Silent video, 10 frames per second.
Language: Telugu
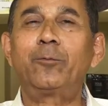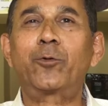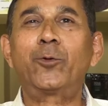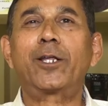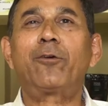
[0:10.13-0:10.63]

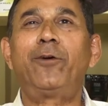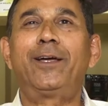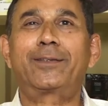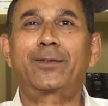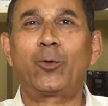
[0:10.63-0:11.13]
ఫ్రూట్ ఆఫ్
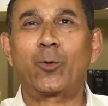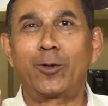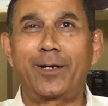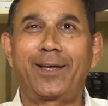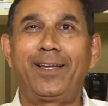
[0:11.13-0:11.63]
ఎర్త్
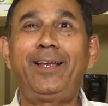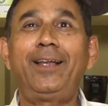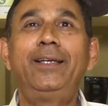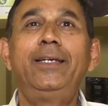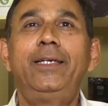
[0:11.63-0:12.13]
కోకోనట్ ఆయిల్
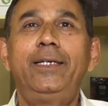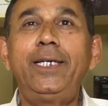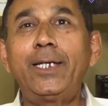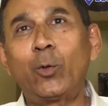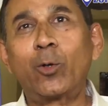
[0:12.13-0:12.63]
ఈ
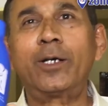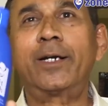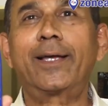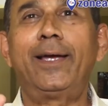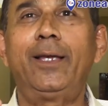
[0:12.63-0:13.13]

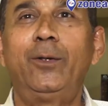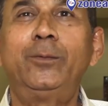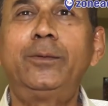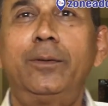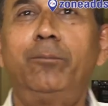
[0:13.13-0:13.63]
కోకోనట్ ఆయిల్
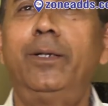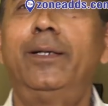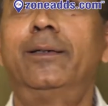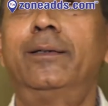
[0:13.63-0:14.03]
మన